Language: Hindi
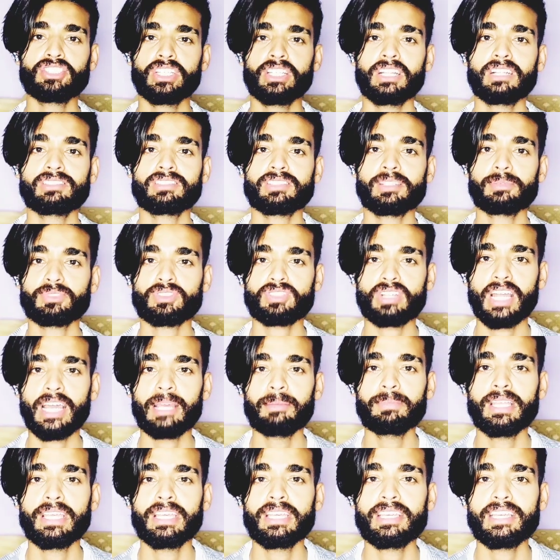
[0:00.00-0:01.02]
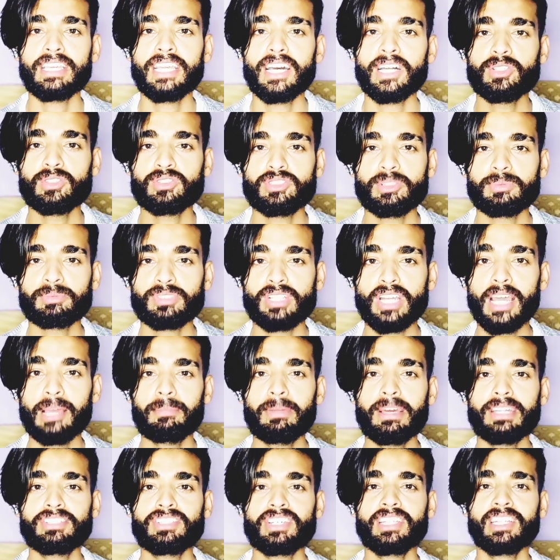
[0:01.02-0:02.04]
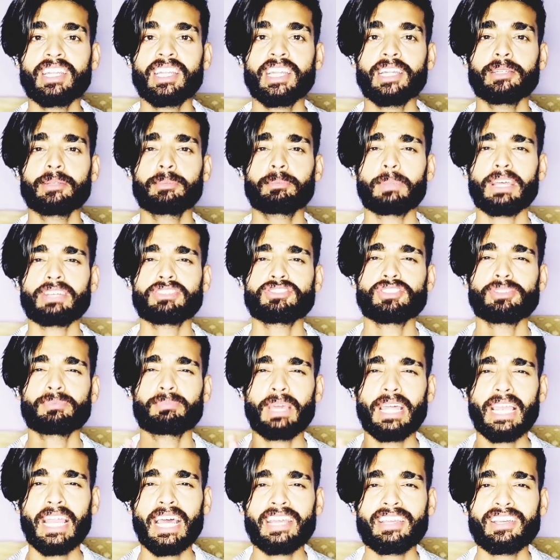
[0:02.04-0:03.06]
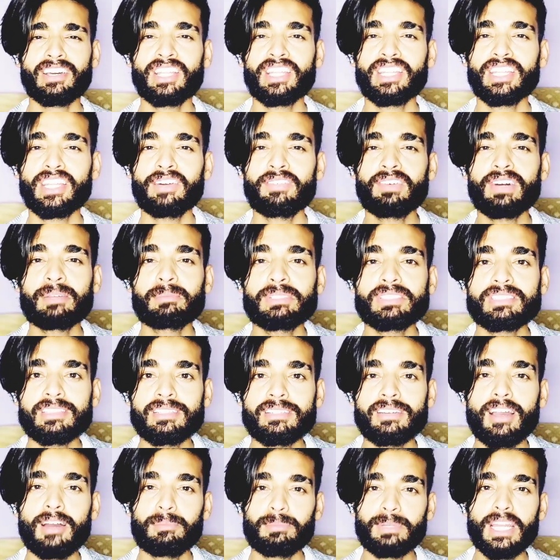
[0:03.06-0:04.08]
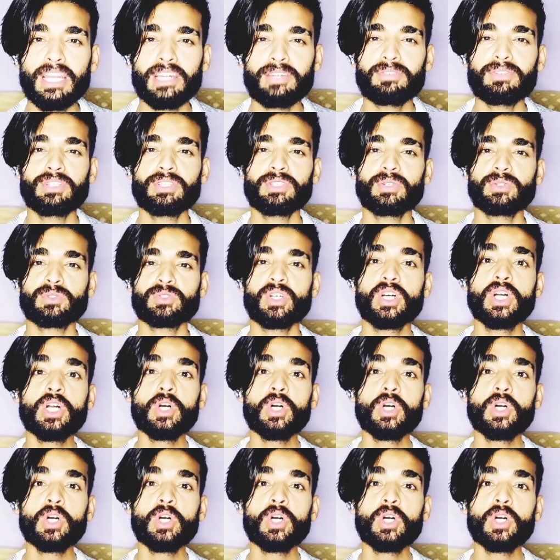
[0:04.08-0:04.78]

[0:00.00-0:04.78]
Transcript: चैनल सब्सक्राइब नहीं किया तो सब्सक्राइब माई चैनल एंड प्रेस दी बेल आइकन एंड नेवर मिसिंग अपडेट वीडियोज़